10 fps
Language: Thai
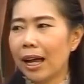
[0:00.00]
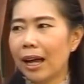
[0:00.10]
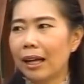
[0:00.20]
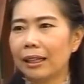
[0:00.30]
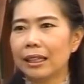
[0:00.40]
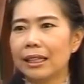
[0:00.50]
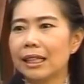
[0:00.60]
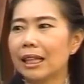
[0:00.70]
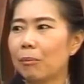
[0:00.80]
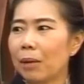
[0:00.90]
การที่
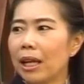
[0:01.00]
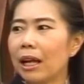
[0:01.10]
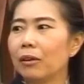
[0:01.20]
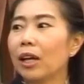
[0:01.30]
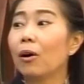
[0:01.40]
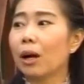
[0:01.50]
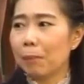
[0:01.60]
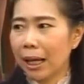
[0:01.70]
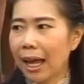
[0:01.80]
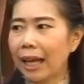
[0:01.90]
จะทำให้เราได้ออก
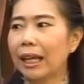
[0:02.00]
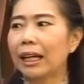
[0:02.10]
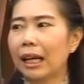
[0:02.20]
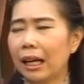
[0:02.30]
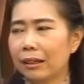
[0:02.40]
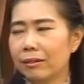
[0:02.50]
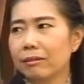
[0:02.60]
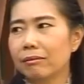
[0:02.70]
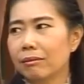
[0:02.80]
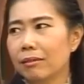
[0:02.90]
กำลังกายสักพักหนึ่ง
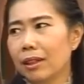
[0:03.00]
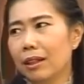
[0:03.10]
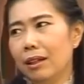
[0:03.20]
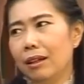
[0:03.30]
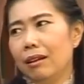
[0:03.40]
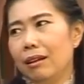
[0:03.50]
ก็จะเริ่มรู้สึกมัน